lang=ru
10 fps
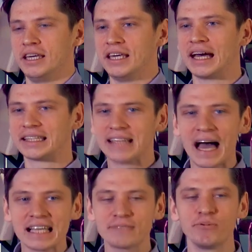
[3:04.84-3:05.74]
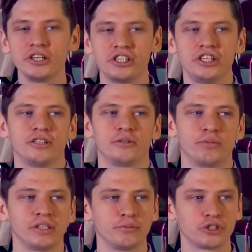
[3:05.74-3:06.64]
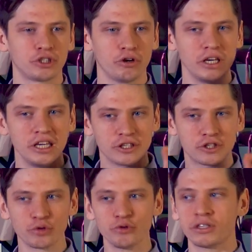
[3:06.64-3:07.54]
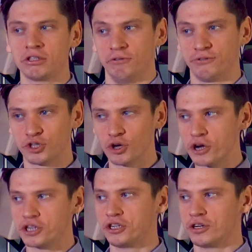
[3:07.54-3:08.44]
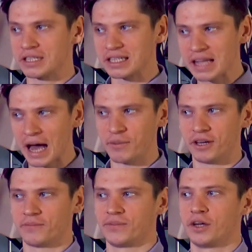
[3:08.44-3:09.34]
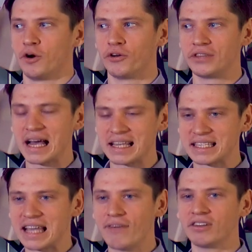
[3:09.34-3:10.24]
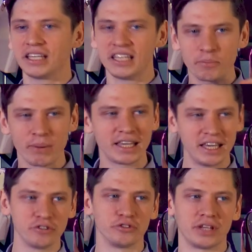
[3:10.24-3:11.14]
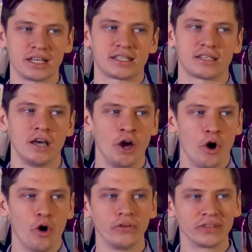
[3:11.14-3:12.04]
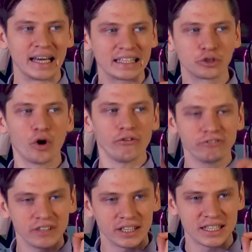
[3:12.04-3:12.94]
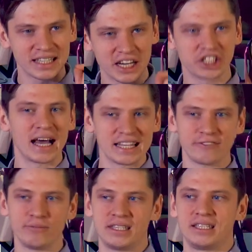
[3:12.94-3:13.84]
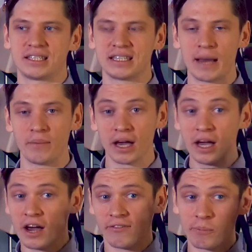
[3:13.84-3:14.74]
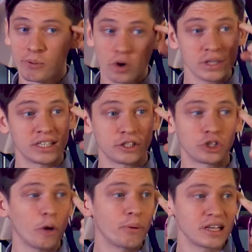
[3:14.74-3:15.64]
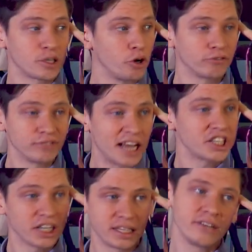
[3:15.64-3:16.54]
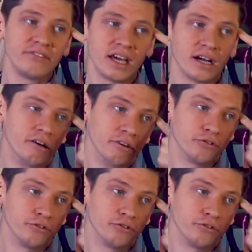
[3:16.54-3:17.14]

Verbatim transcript: И одна из причин, потому что Иисус все еще с нами. Он не оставил и не покинул нас. Он готов э, сражаться вместе с нами. Вопрос, что происходит в нашей голове?